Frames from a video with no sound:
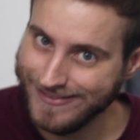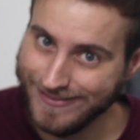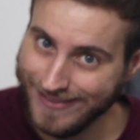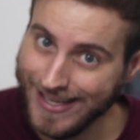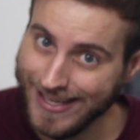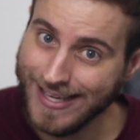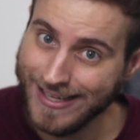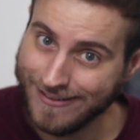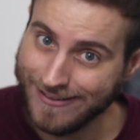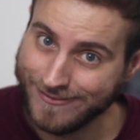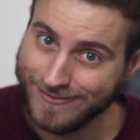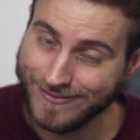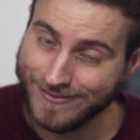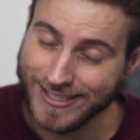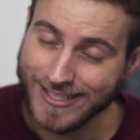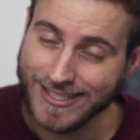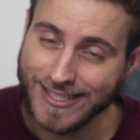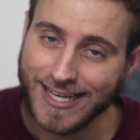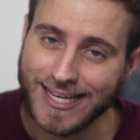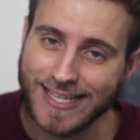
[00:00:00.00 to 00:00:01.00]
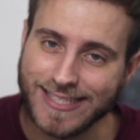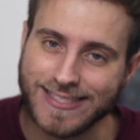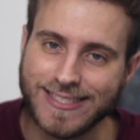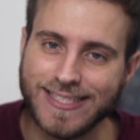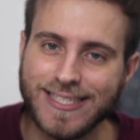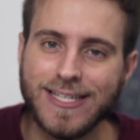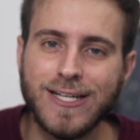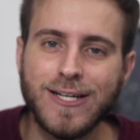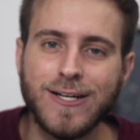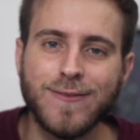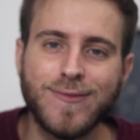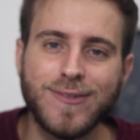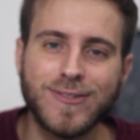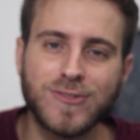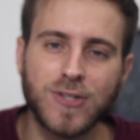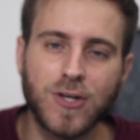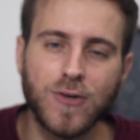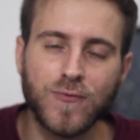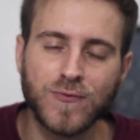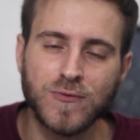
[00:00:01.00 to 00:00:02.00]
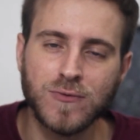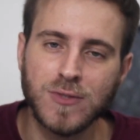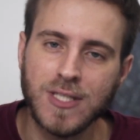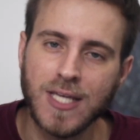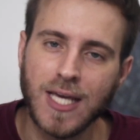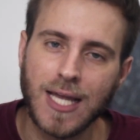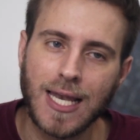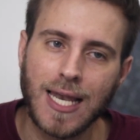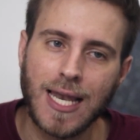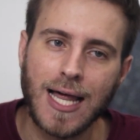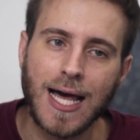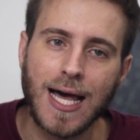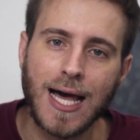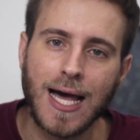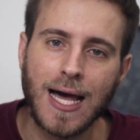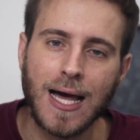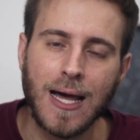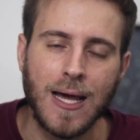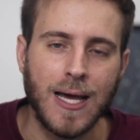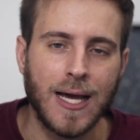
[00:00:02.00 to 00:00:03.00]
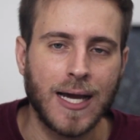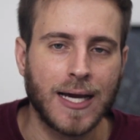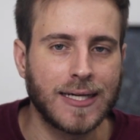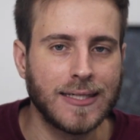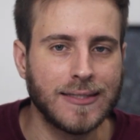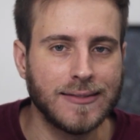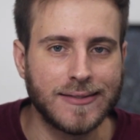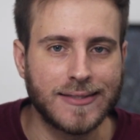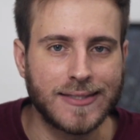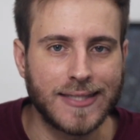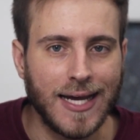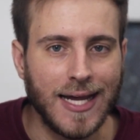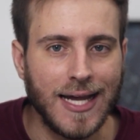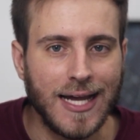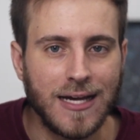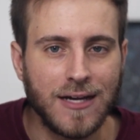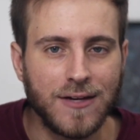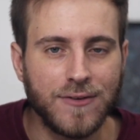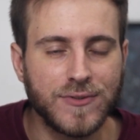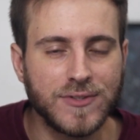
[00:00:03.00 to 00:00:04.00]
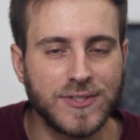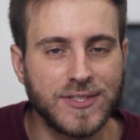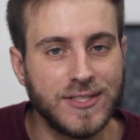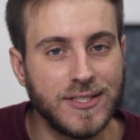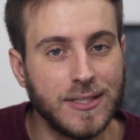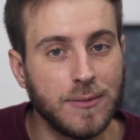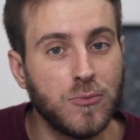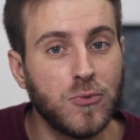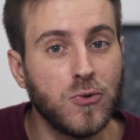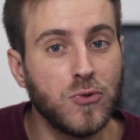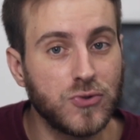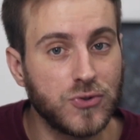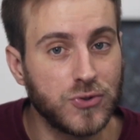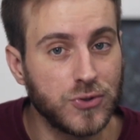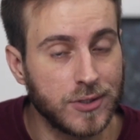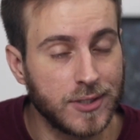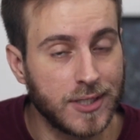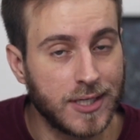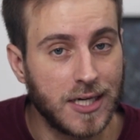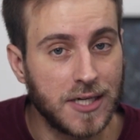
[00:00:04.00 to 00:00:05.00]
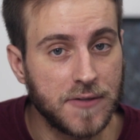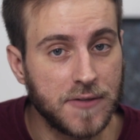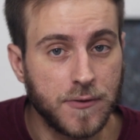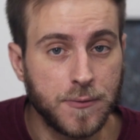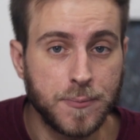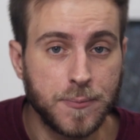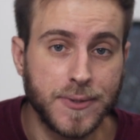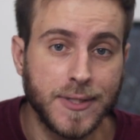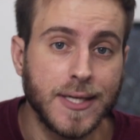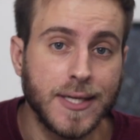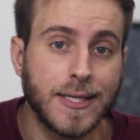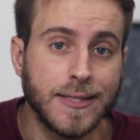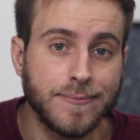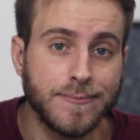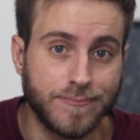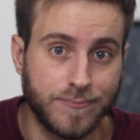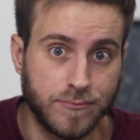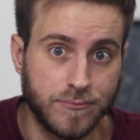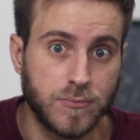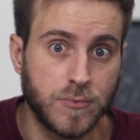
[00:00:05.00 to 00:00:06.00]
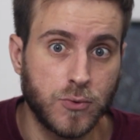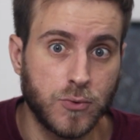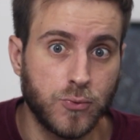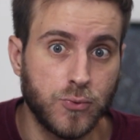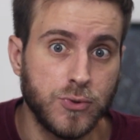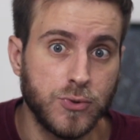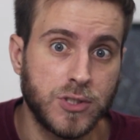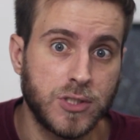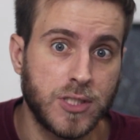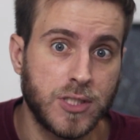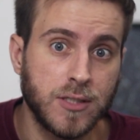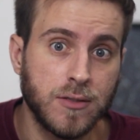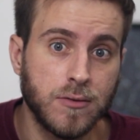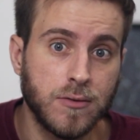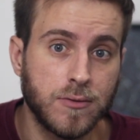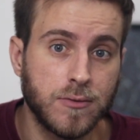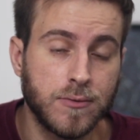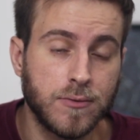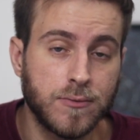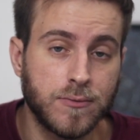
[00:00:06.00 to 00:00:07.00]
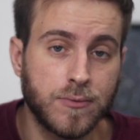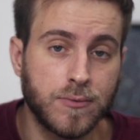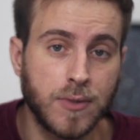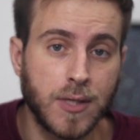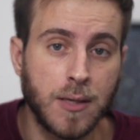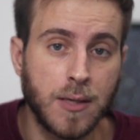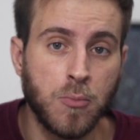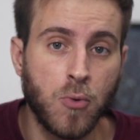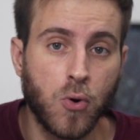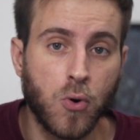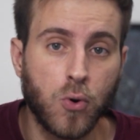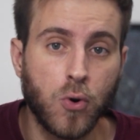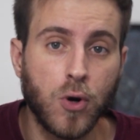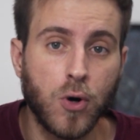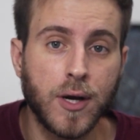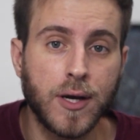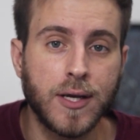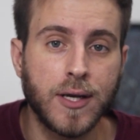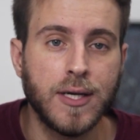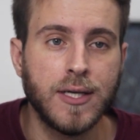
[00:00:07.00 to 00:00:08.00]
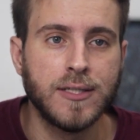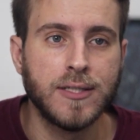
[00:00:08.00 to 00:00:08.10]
É, verdade. O pessoal ia lá, cantava, se emocionava, porque, né, o estilo emocore.